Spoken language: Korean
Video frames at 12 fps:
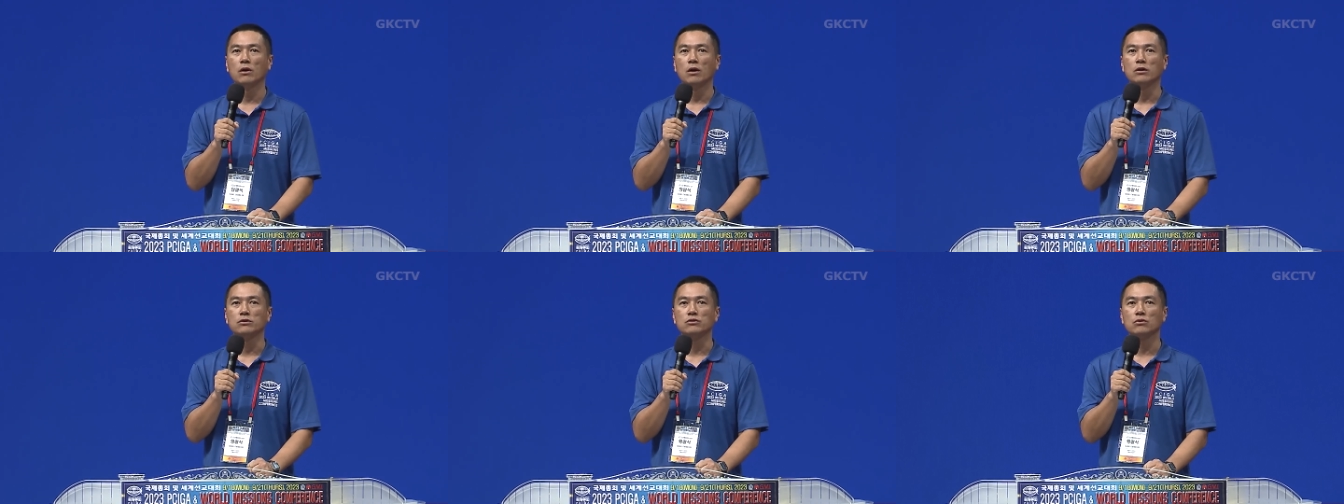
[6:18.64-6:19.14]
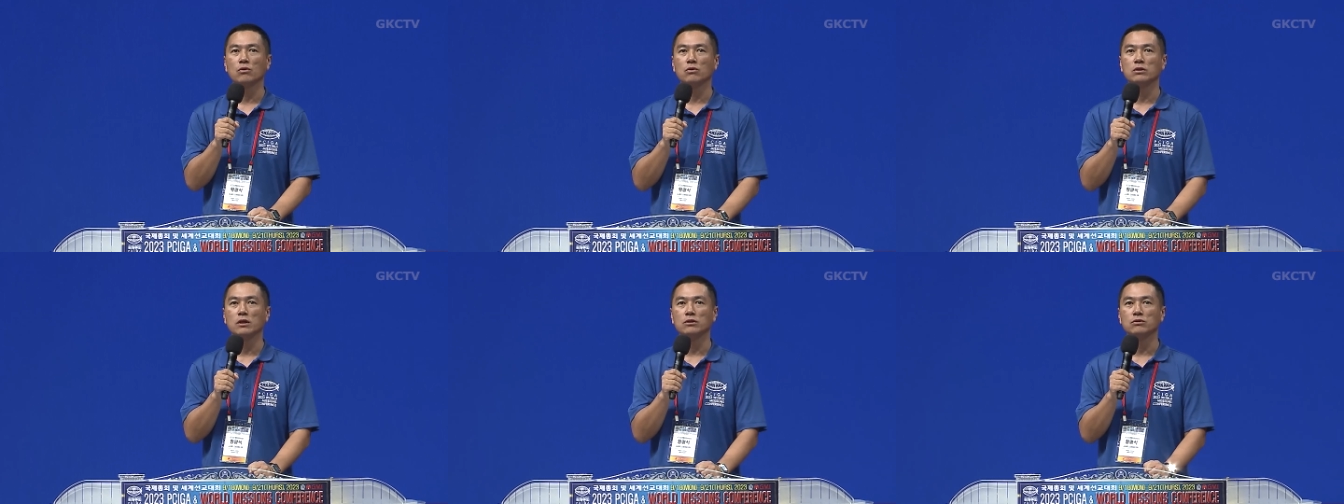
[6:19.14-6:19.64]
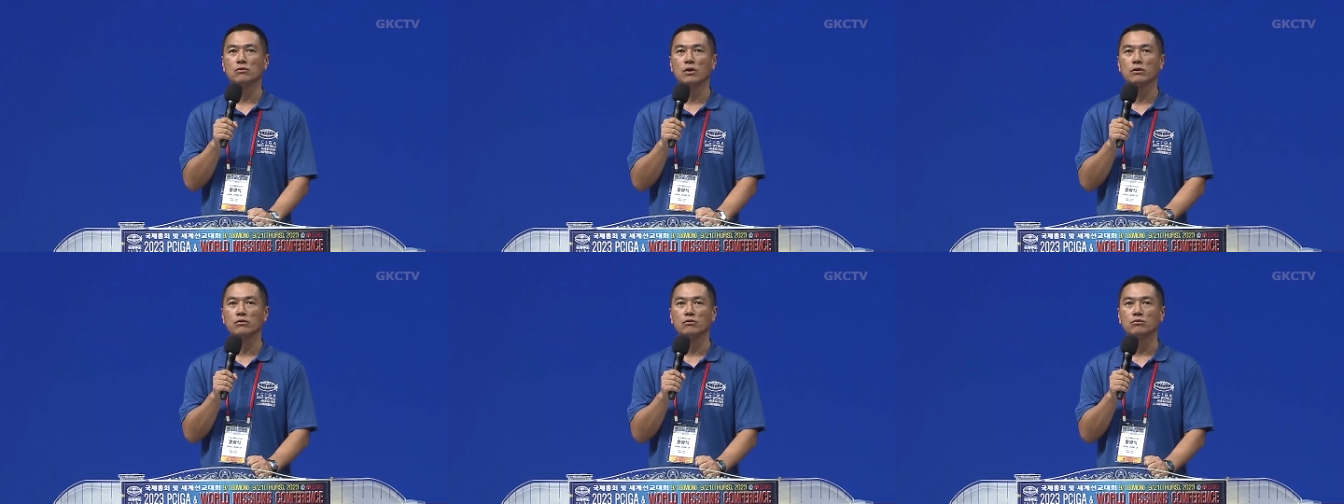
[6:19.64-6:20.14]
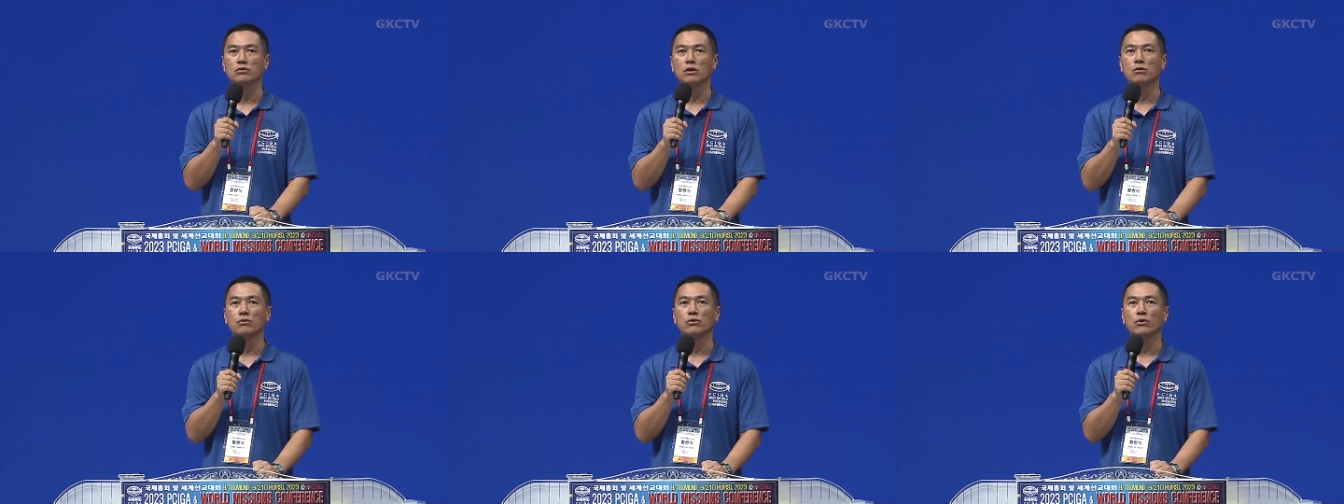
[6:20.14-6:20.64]
어, 슬로건을 가지고 학교를
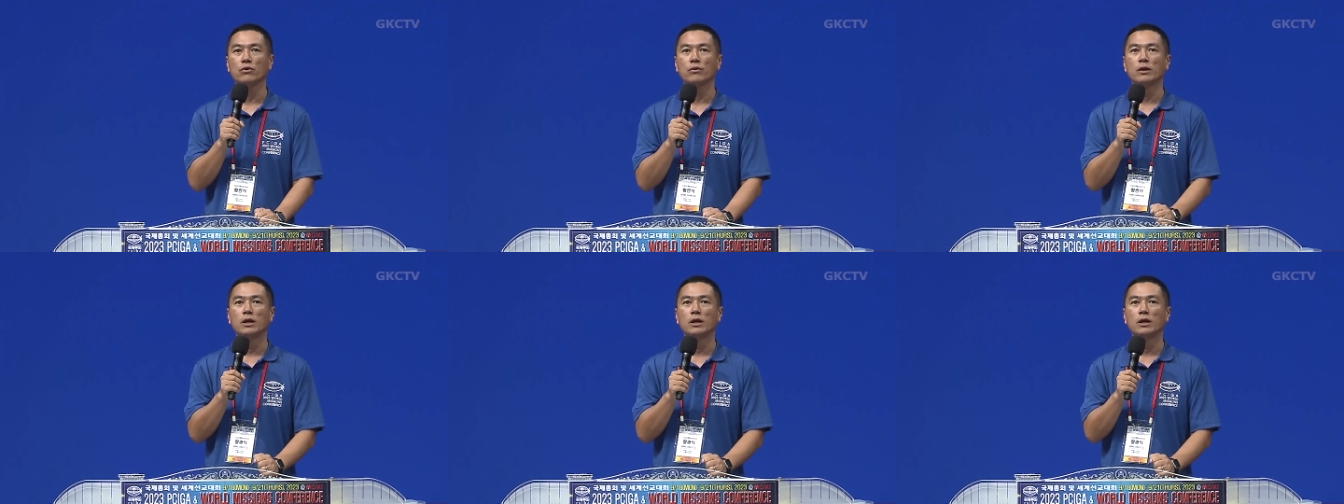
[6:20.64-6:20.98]
운영하고 있고요.